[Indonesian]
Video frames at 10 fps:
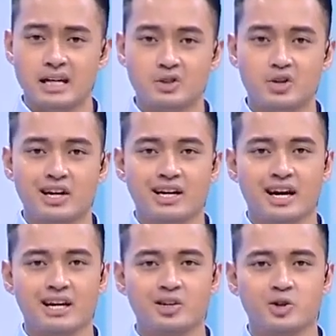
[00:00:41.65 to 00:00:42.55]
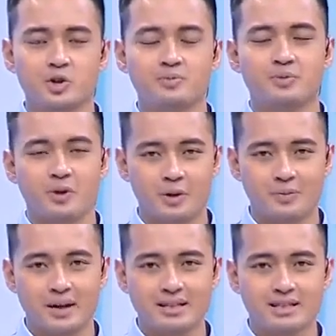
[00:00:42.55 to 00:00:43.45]
dan juga di kanal YouTube
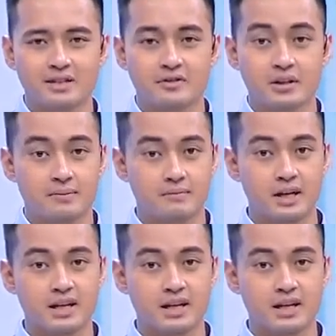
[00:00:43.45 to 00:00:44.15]
Kompas TV.